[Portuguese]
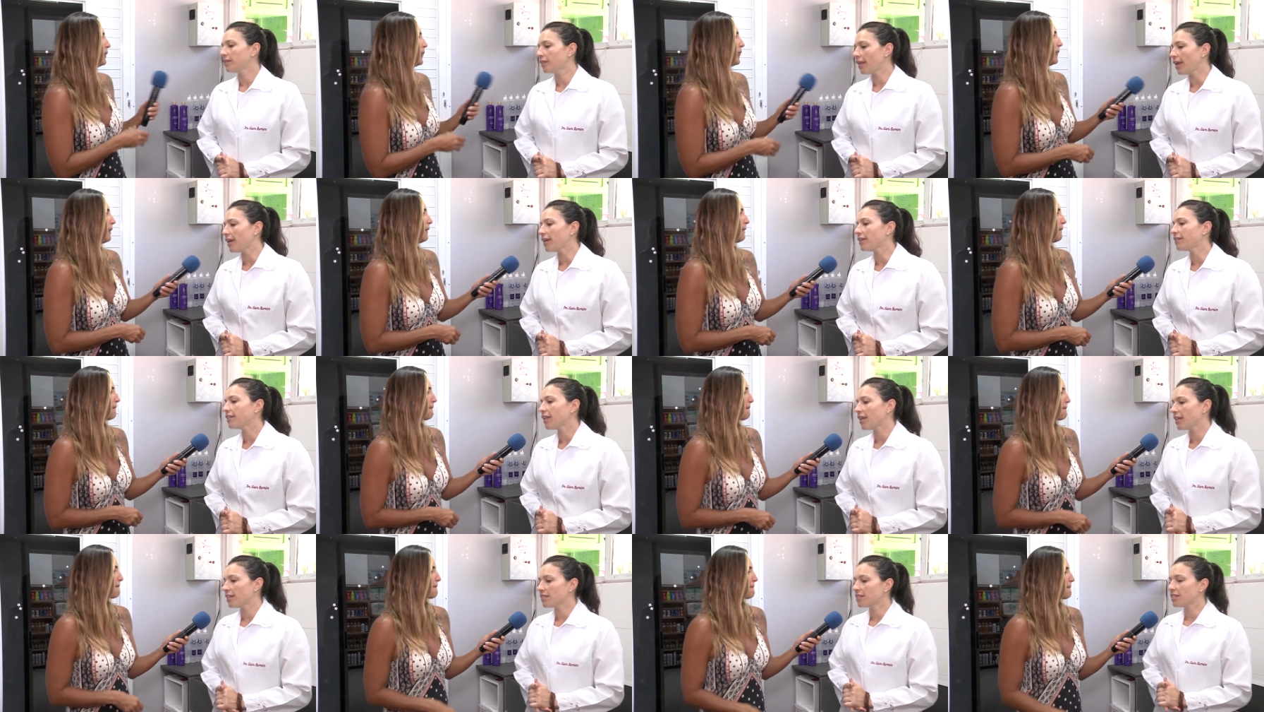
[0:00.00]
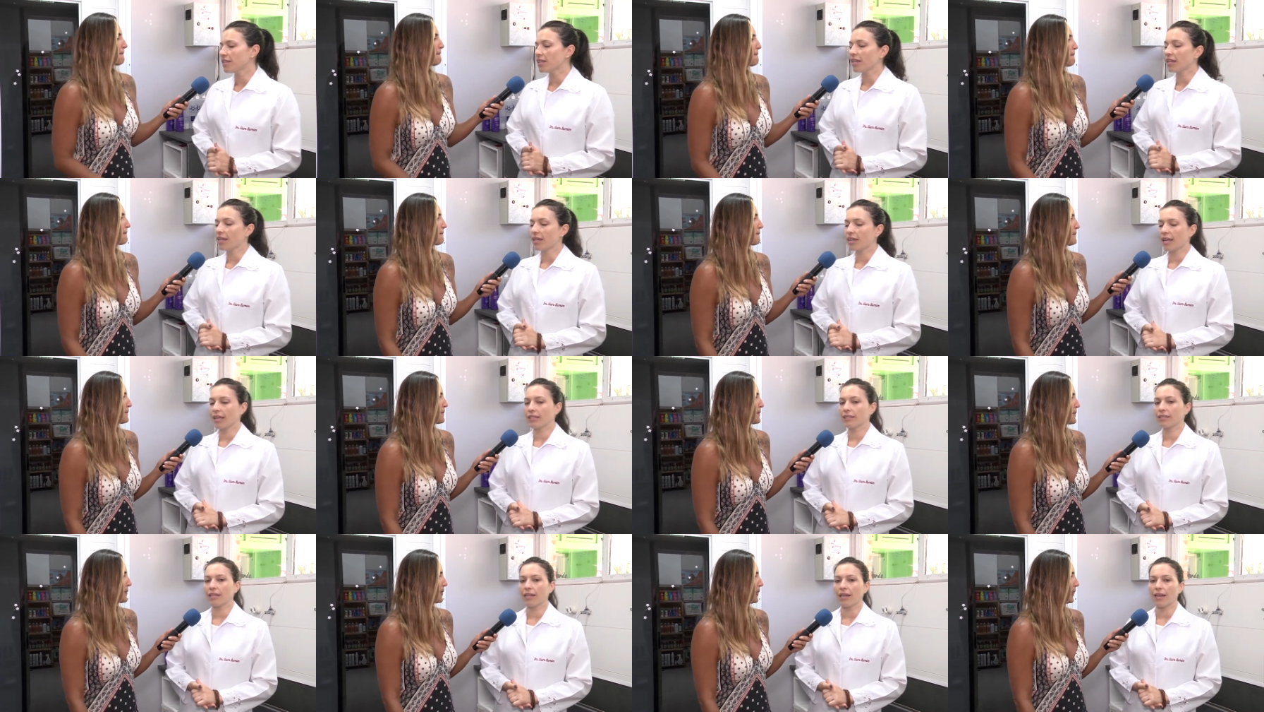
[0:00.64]
Tem, tem sim,
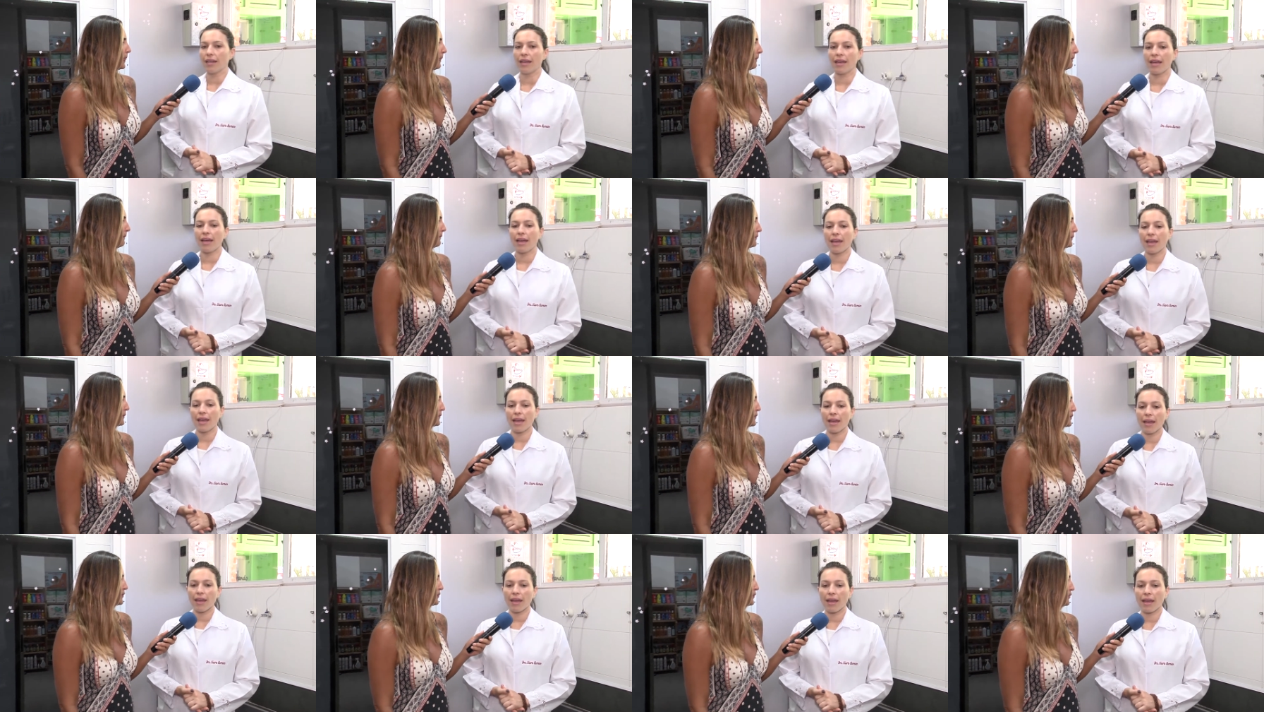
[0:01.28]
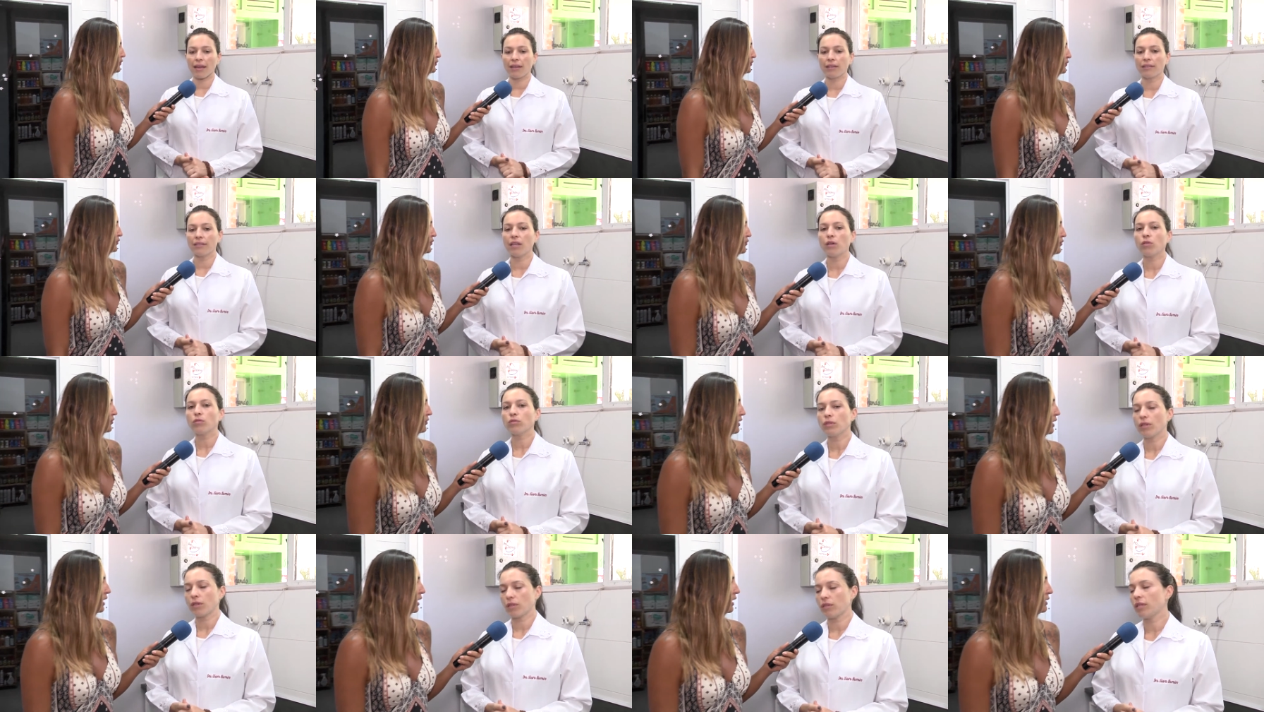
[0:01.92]
Renata. É,
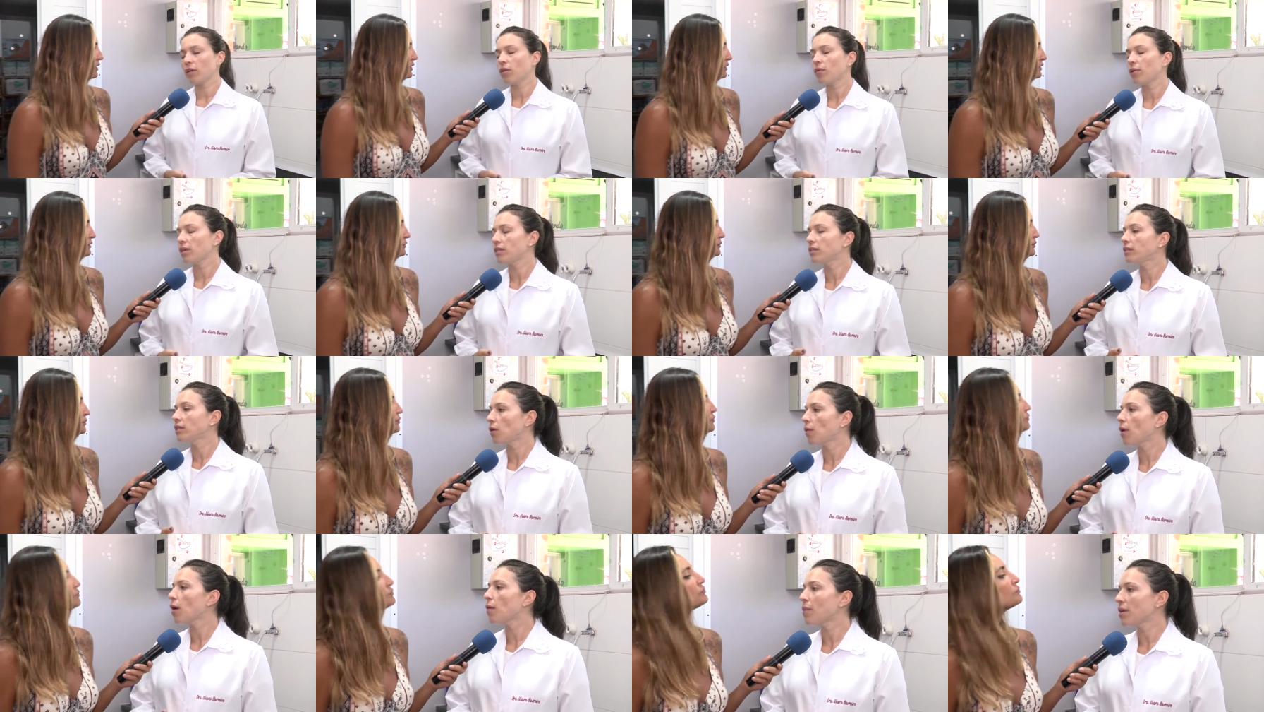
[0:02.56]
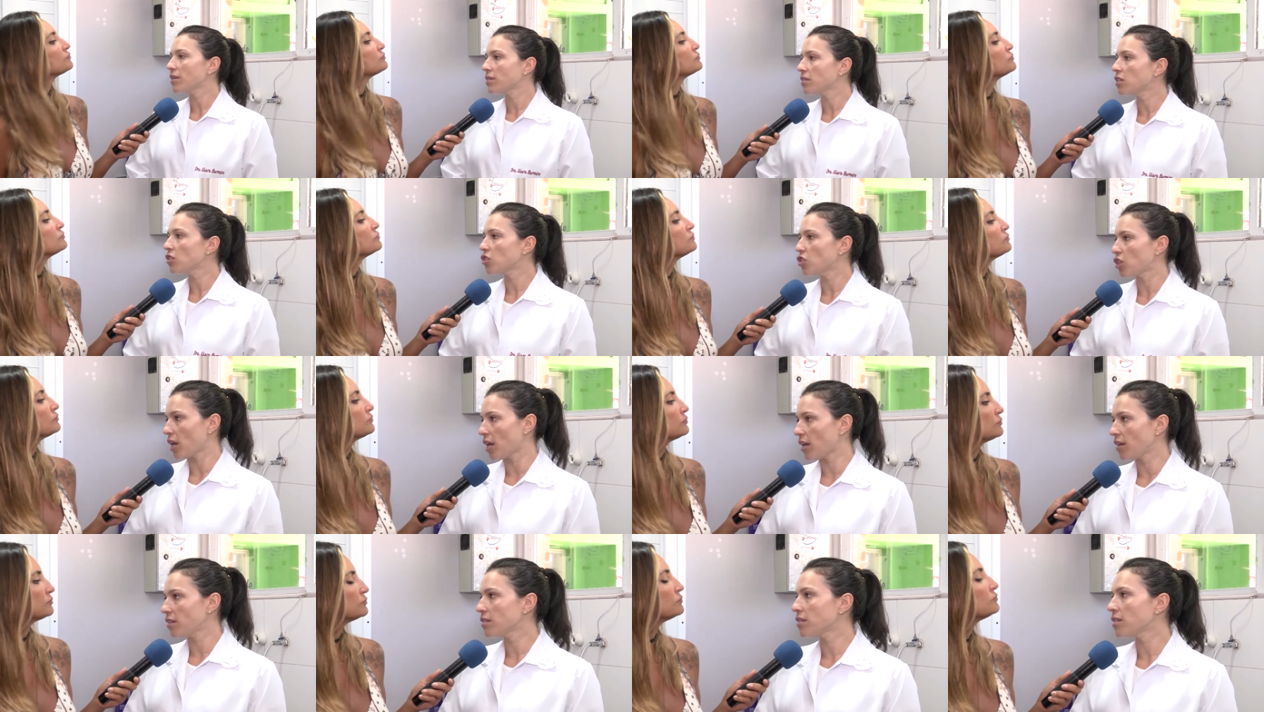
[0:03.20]
não, não, é, não é uma
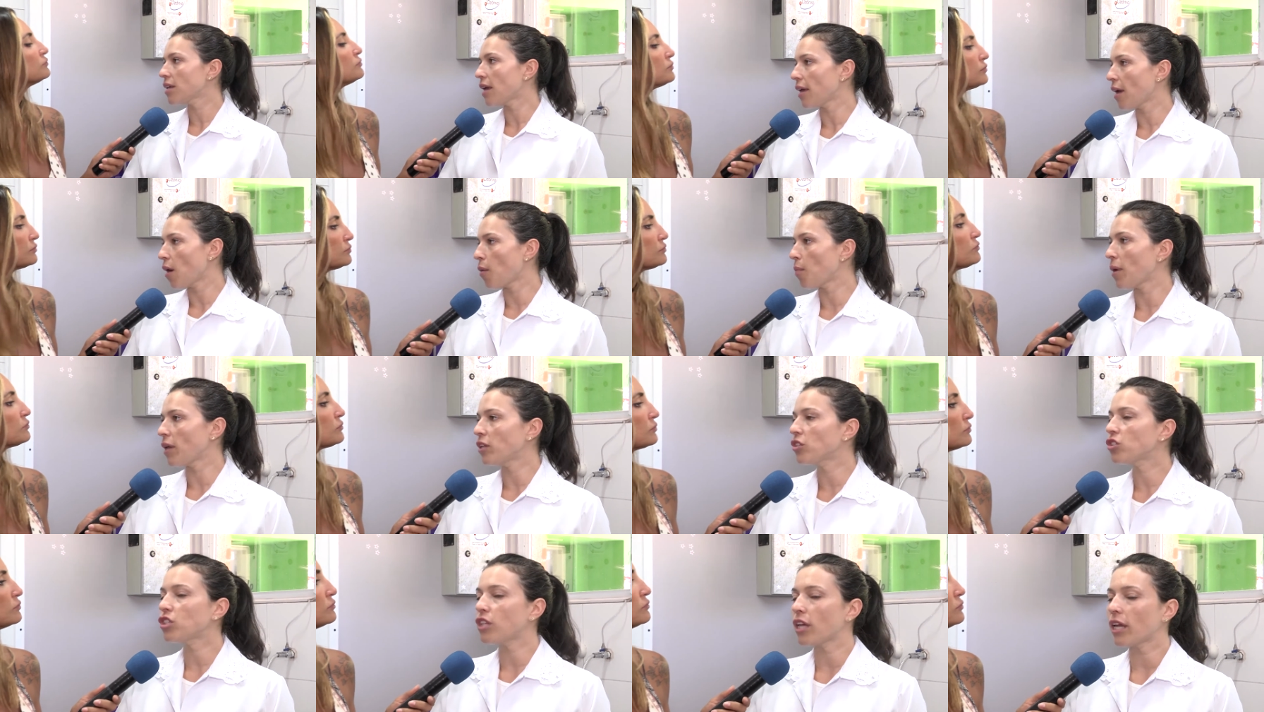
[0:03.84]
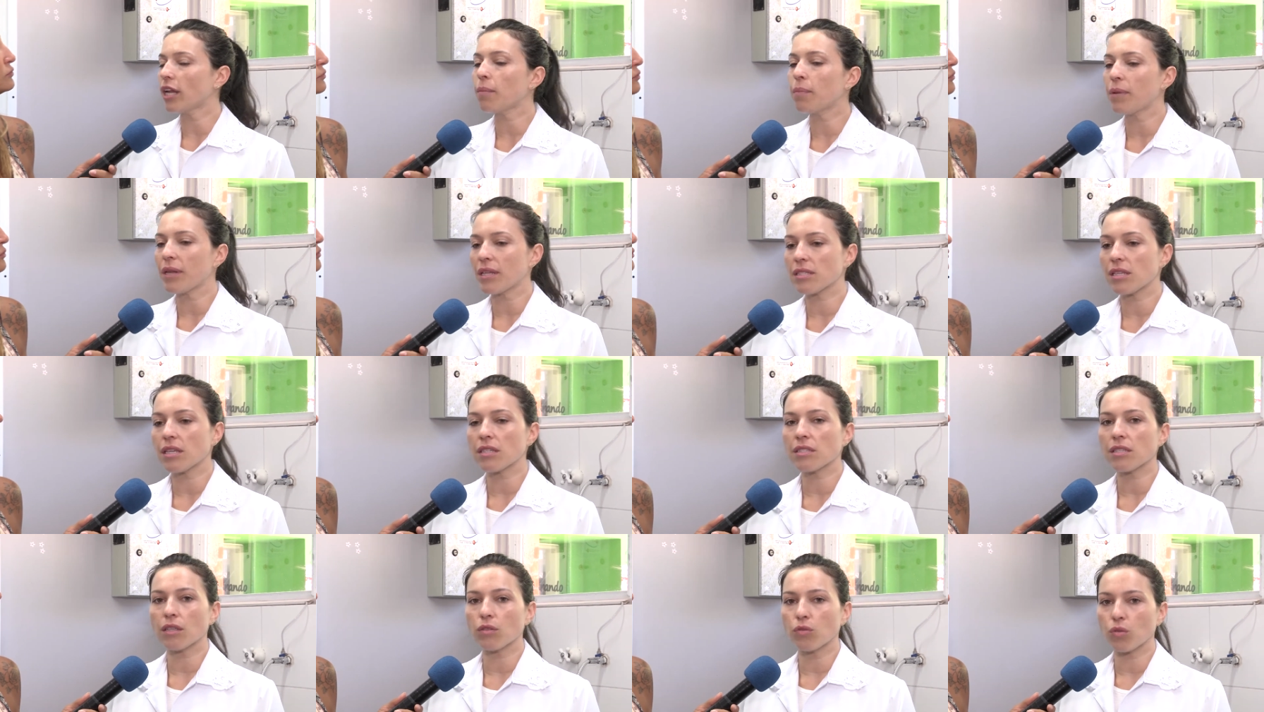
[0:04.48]
exigência realmente ter a
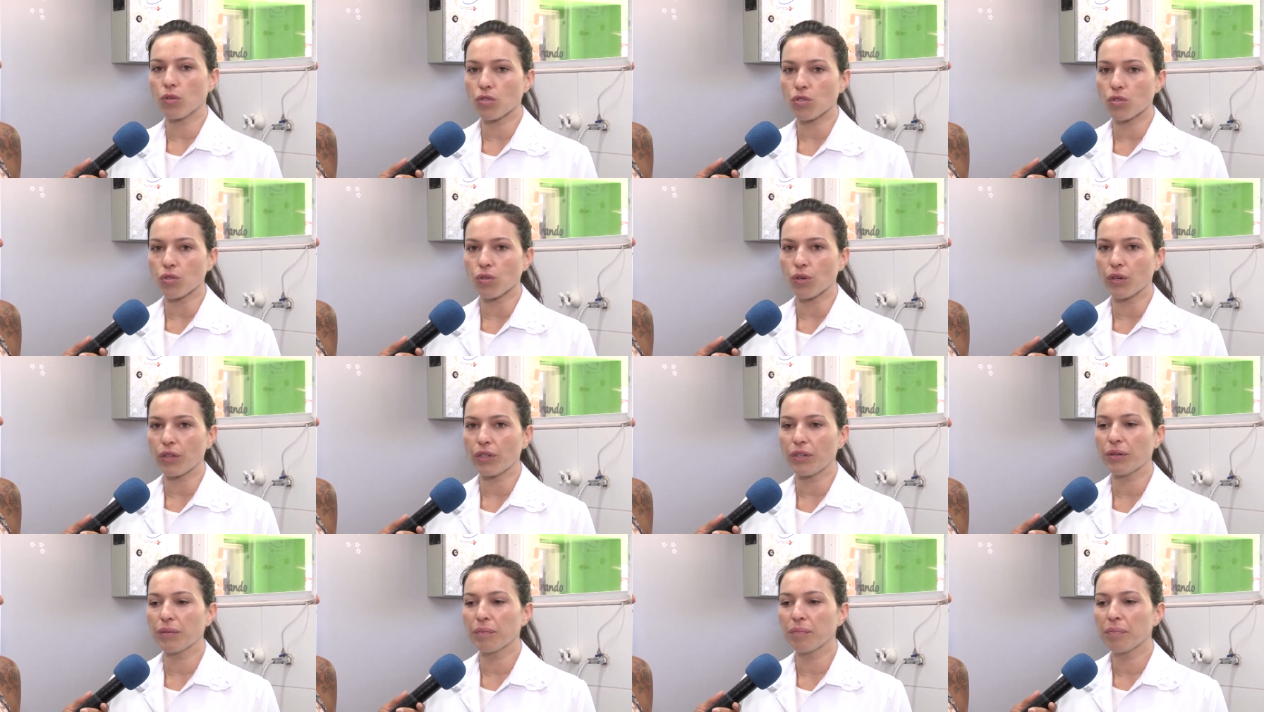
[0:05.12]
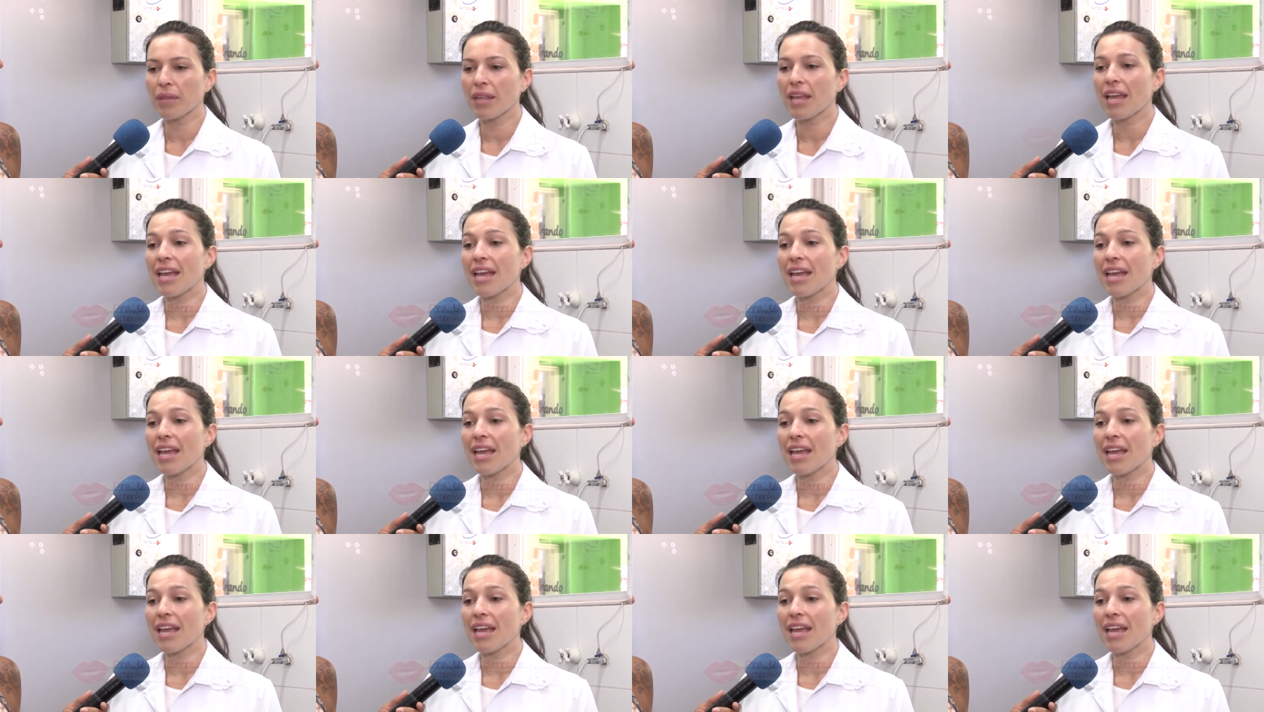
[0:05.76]
presença do ozônio.